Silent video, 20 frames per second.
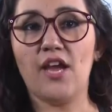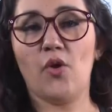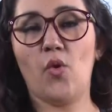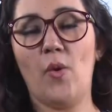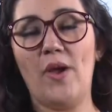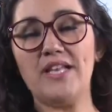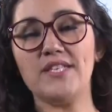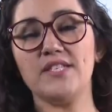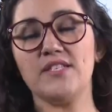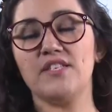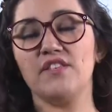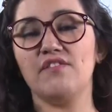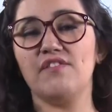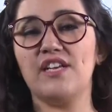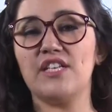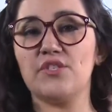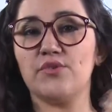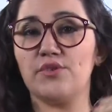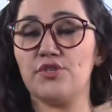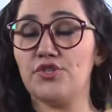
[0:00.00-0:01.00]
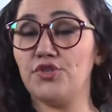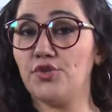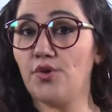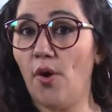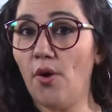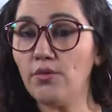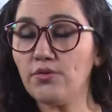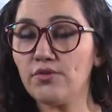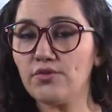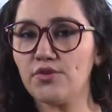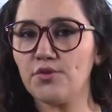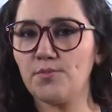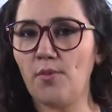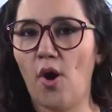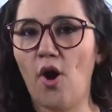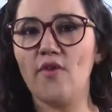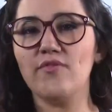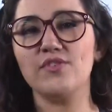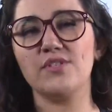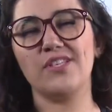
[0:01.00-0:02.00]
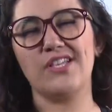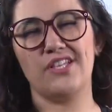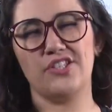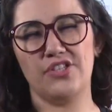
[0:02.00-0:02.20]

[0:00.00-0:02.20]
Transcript: com essas invasões de outros povos que a